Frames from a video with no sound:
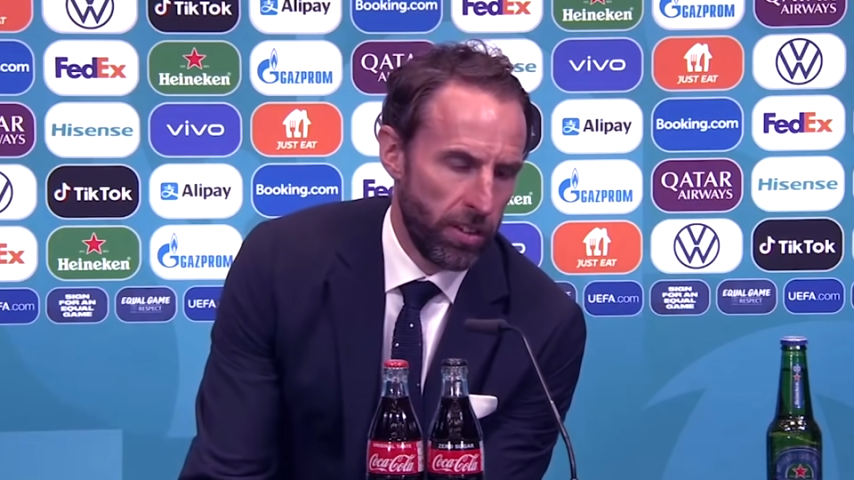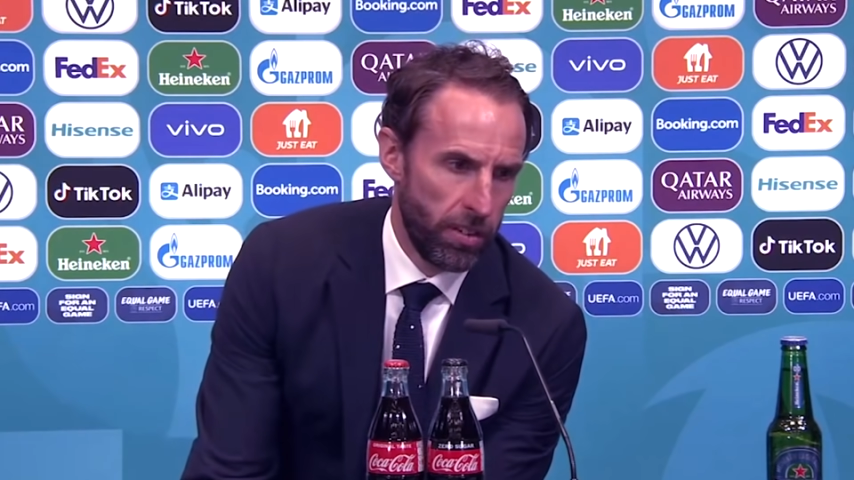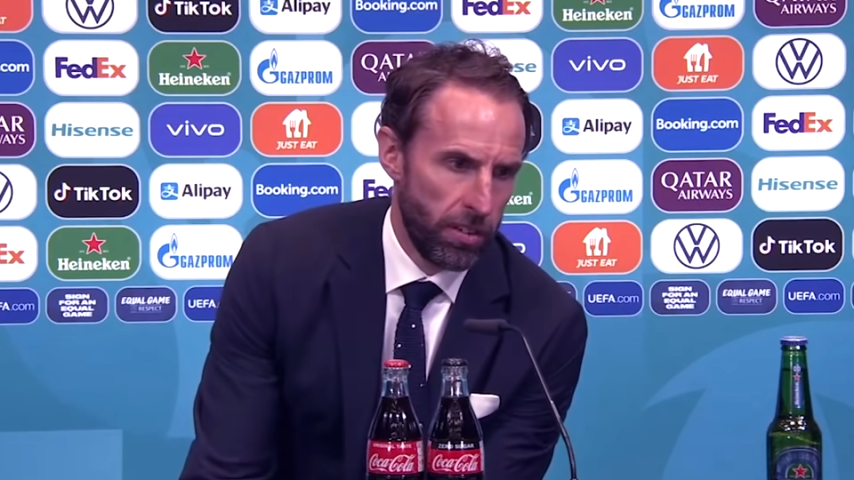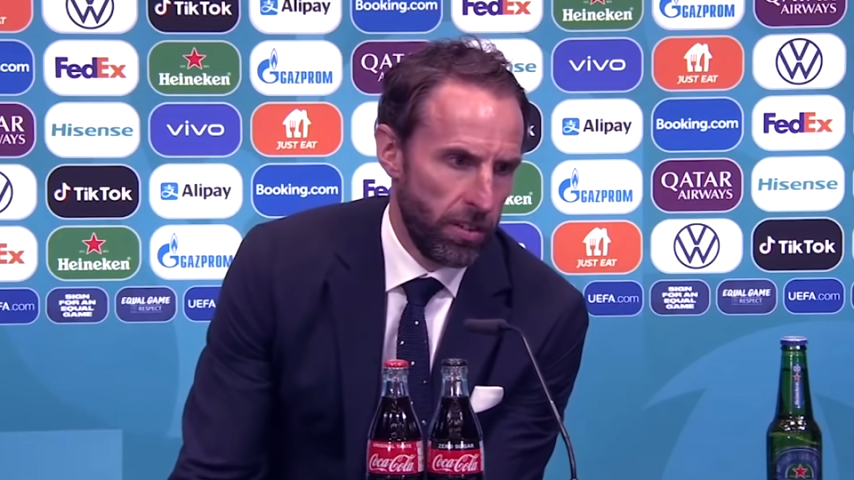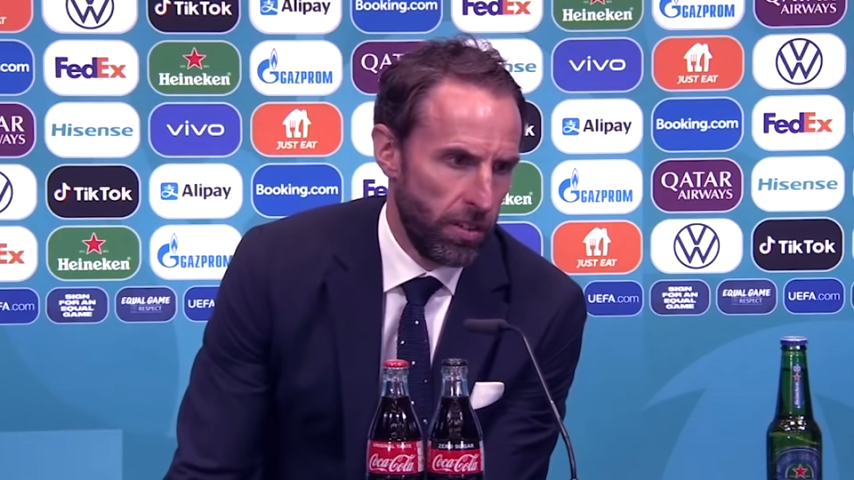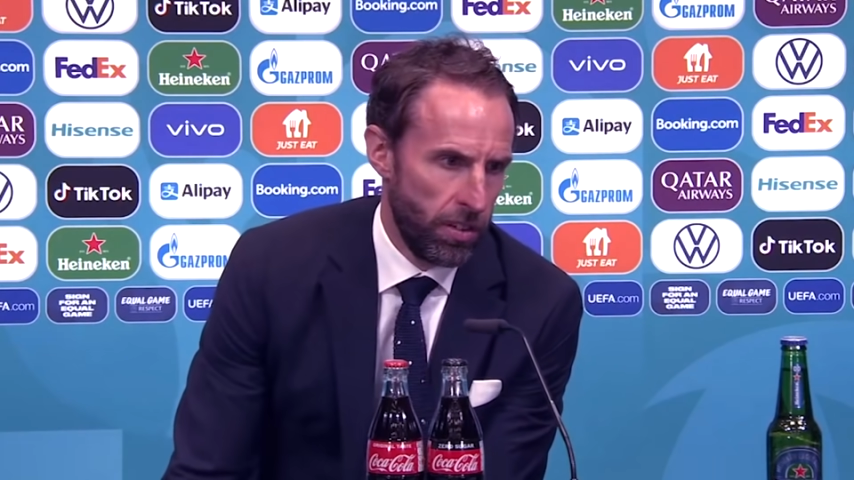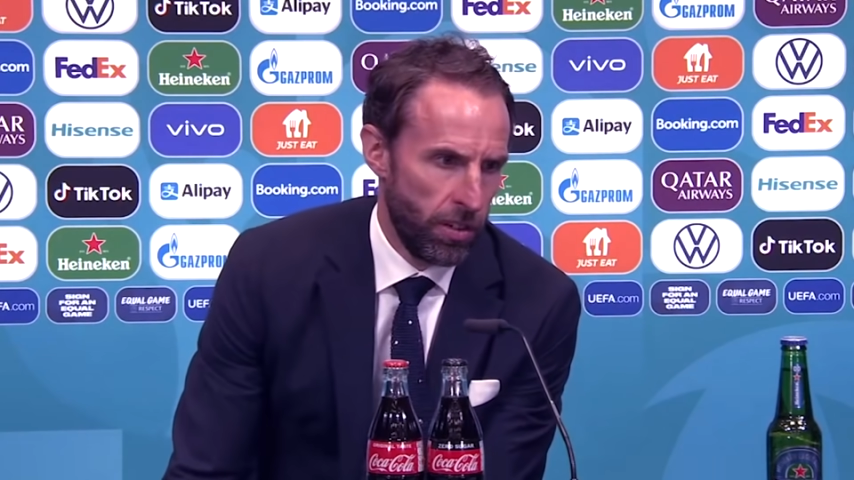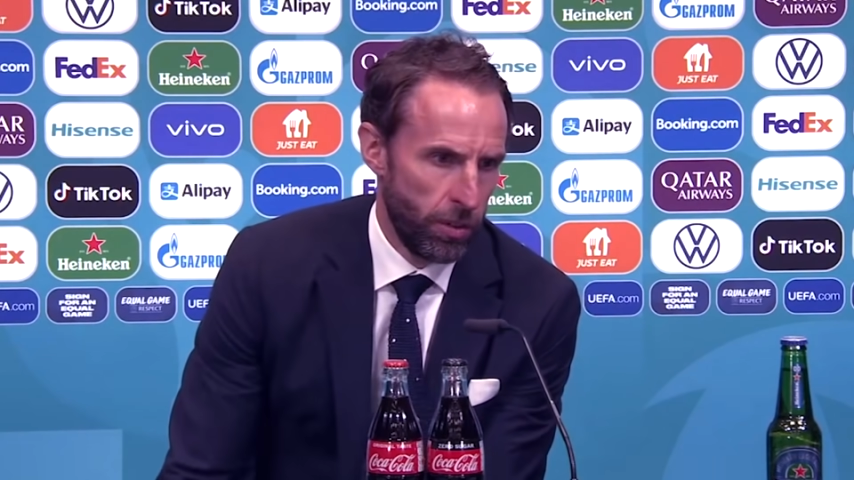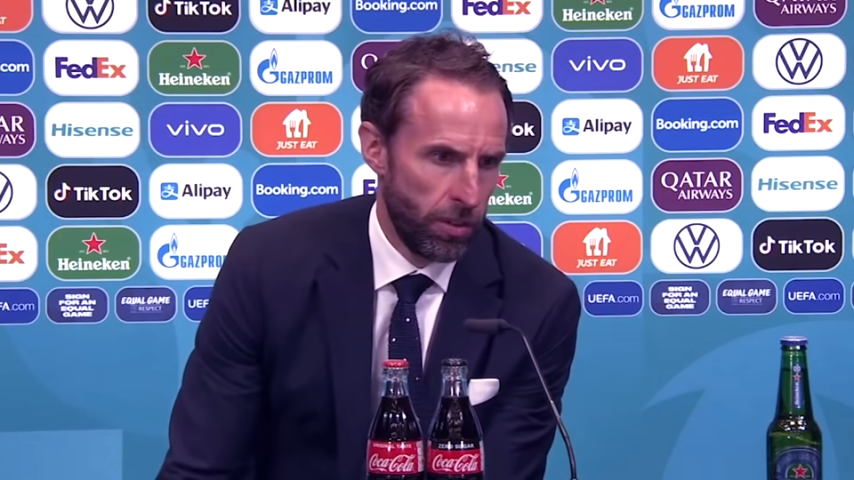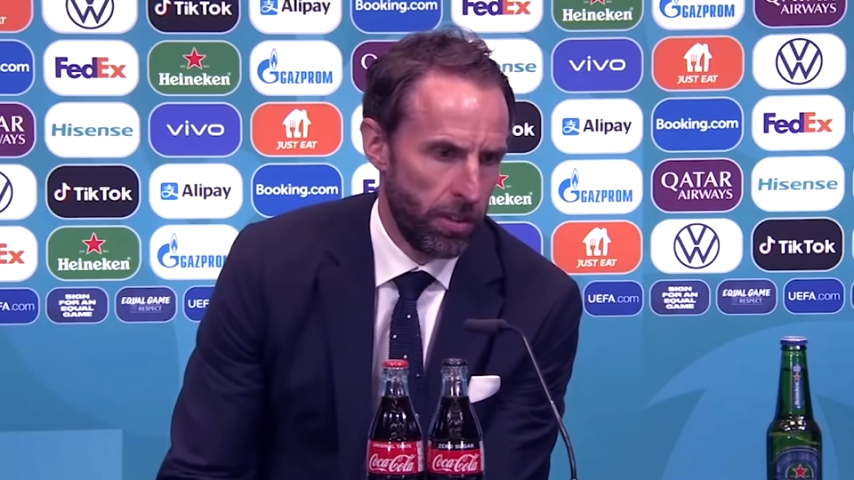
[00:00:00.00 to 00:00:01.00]
что они
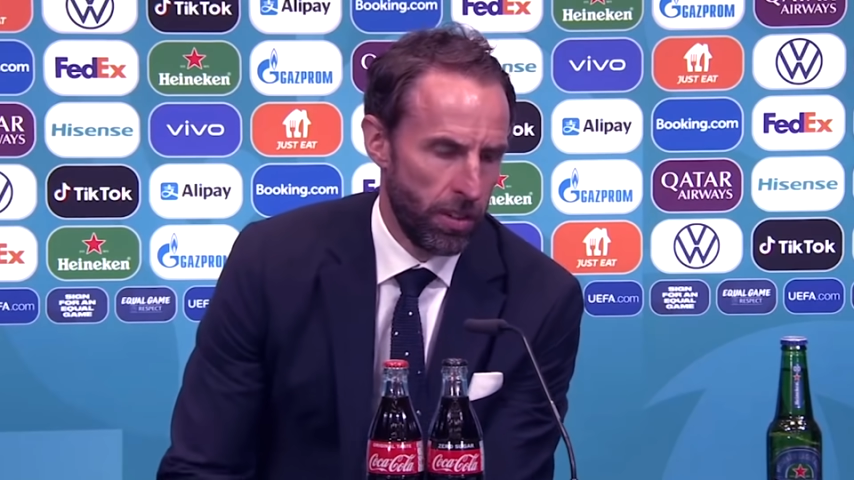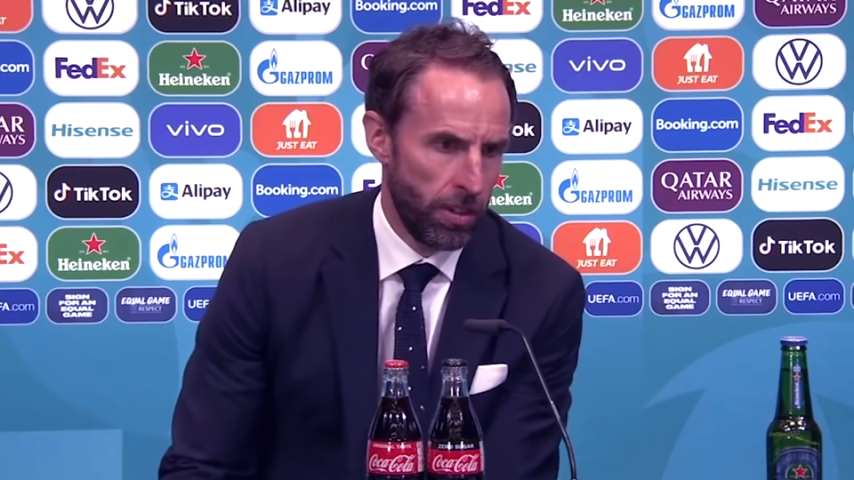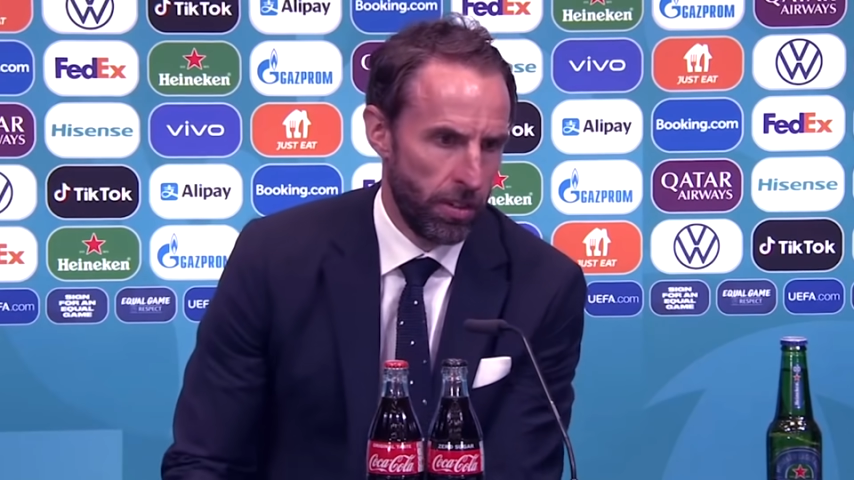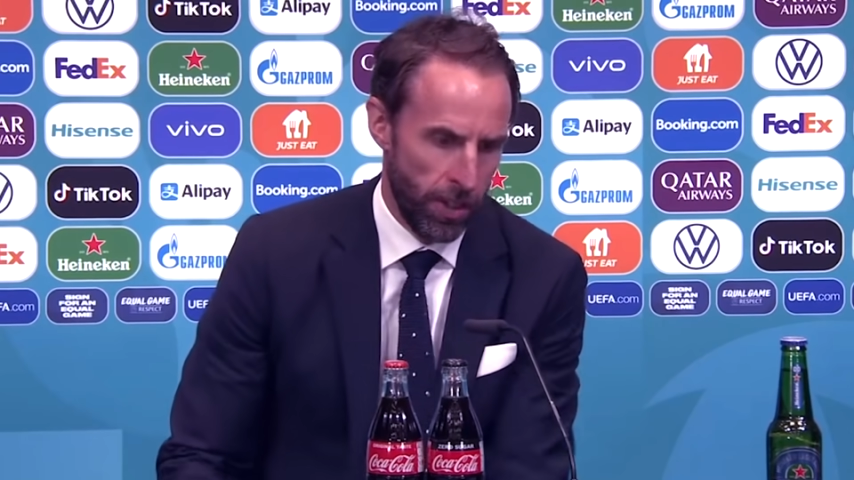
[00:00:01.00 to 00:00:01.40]
не одни.